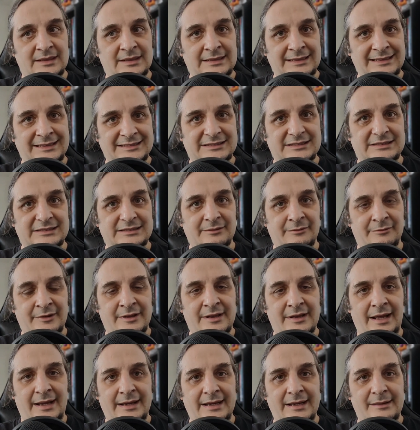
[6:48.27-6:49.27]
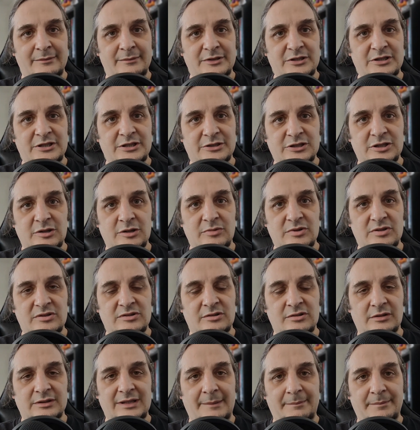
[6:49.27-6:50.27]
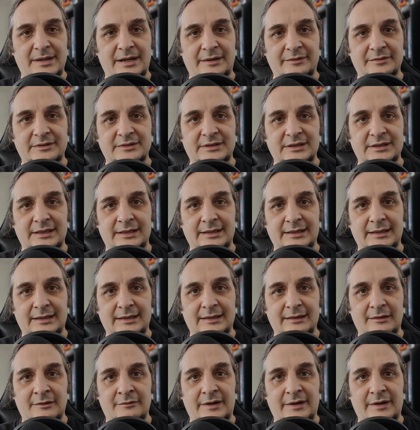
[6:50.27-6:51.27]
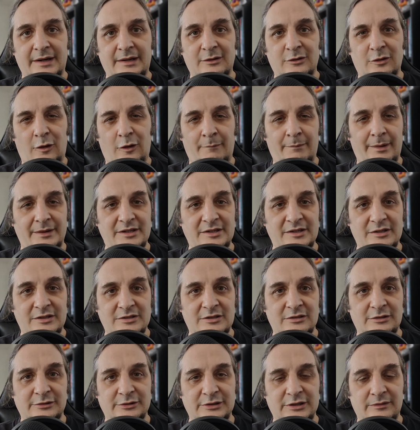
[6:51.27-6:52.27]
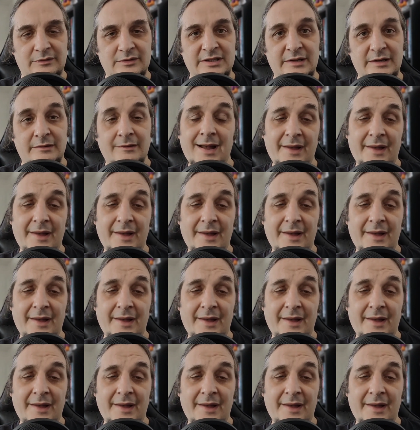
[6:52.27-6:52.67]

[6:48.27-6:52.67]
Jest, wydaje mi się, czymś, co naprawdę warto obejrzeć, jeśli ktoś nie widział.